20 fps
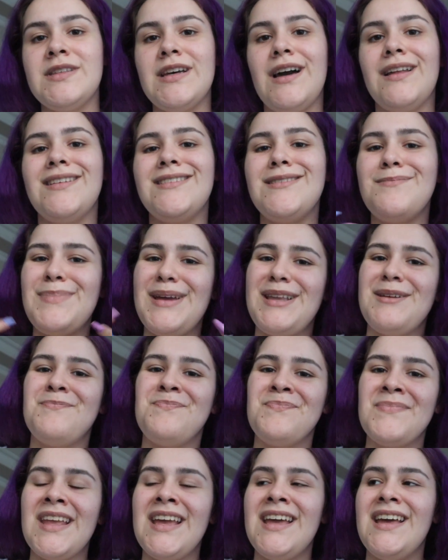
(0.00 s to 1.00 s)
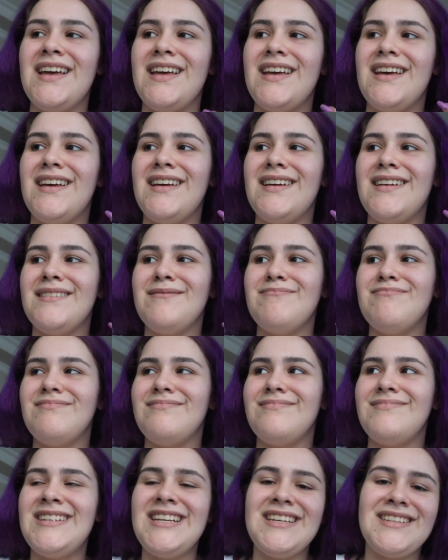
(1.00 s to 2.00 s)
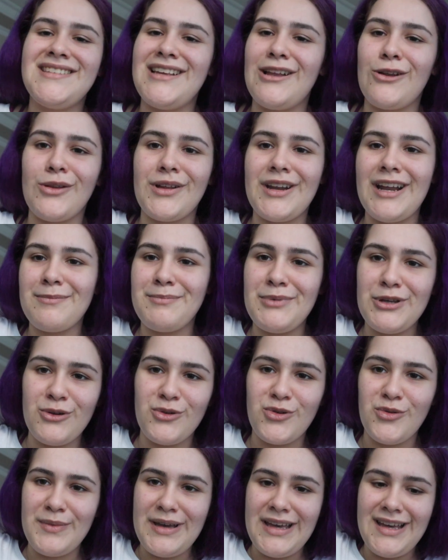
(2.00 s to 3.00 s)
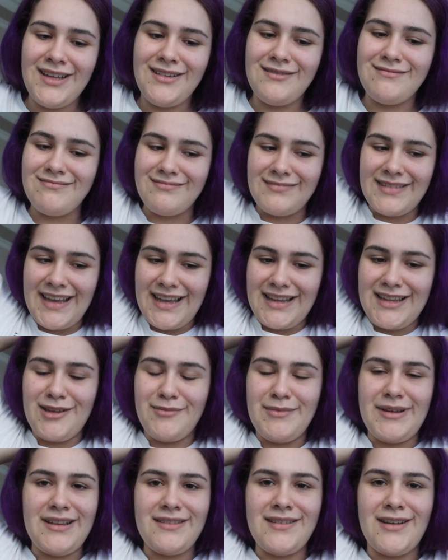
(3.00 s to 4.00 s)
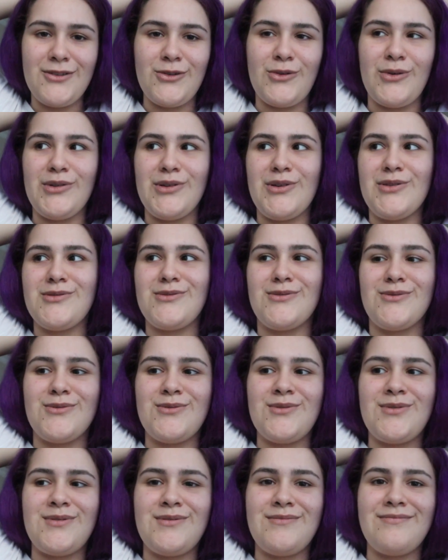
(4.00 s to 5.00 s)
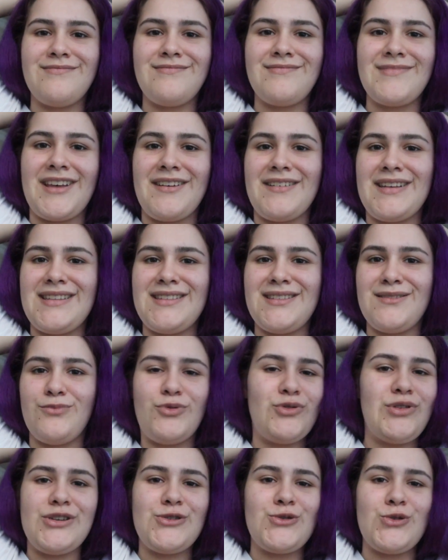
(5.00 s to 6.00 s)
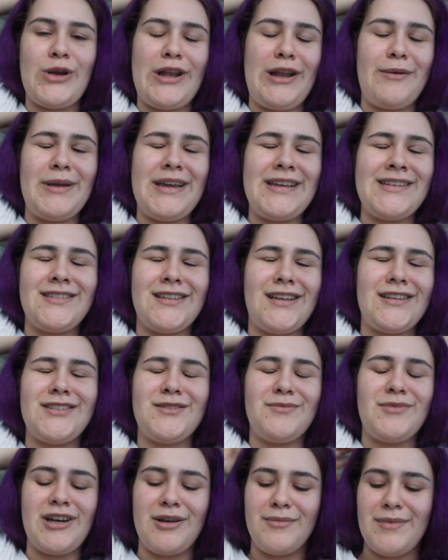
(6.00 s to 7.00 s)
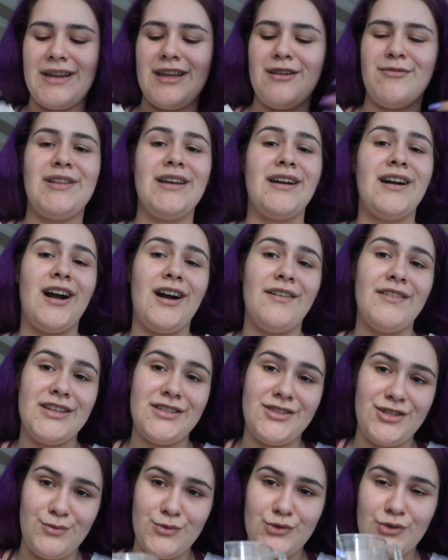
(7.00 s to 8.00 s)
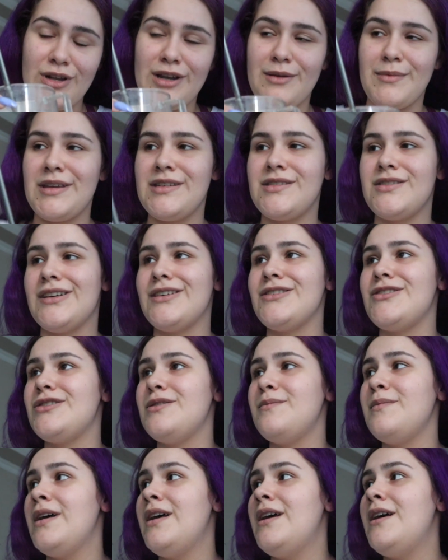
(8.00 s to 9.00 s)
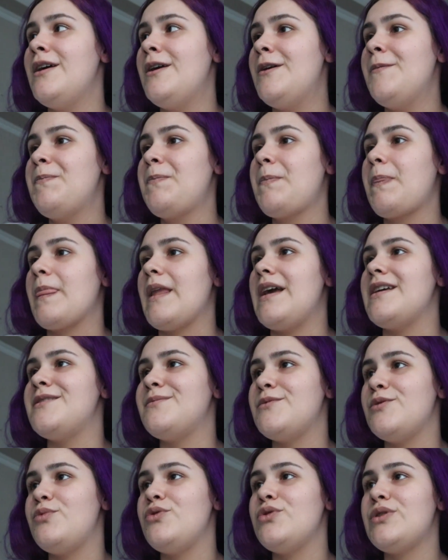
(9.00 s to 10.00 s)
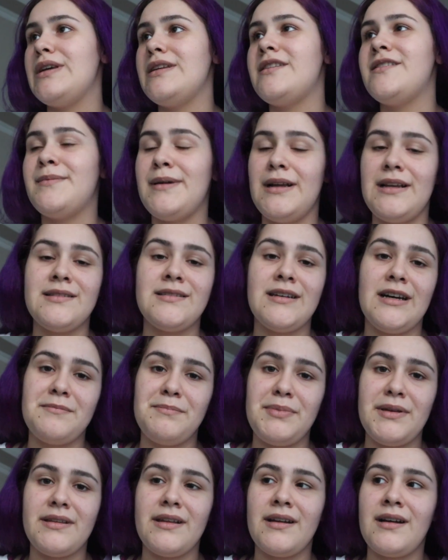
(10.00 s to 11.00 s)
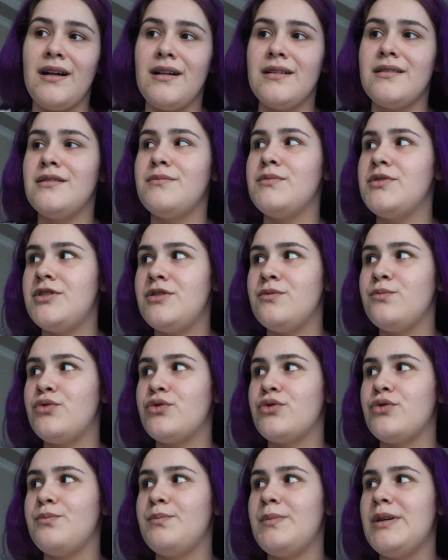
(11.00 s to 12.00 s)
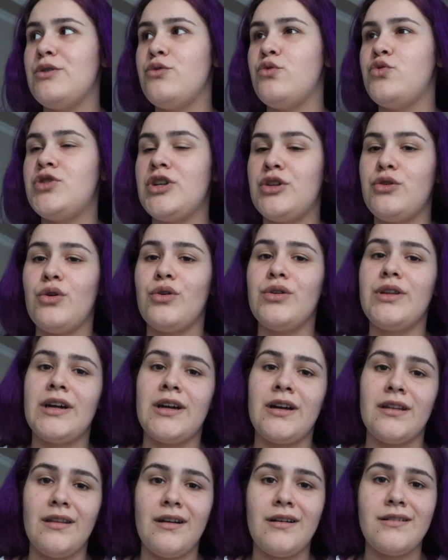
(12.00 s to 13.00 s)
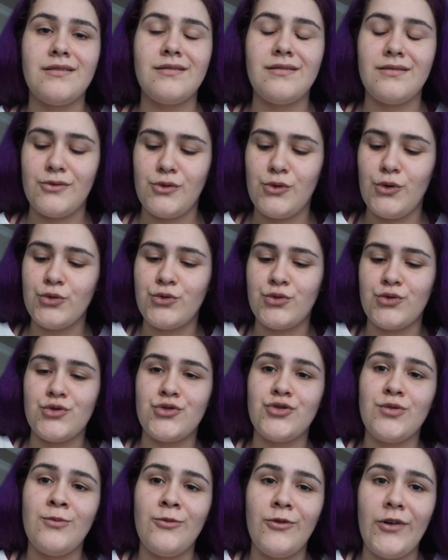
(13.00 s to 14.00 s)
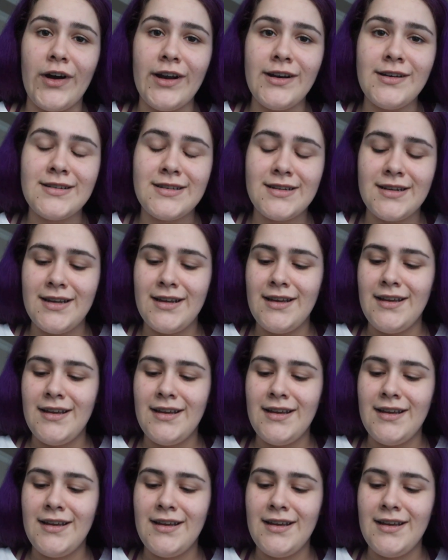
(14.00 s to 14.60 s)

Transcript: Sadece benim e, kişisel olarak bir günüme ne yediğime tanık oluyorsunuz. Evet. Bunları söylemek için açtım kamerayı. Bir de kahve içtiğimi söylemek için açtım. E, şimdi büyük ihtimalle saat 1'de kalktığım için bugün bir 3'e 4'e kadar oturuşum var.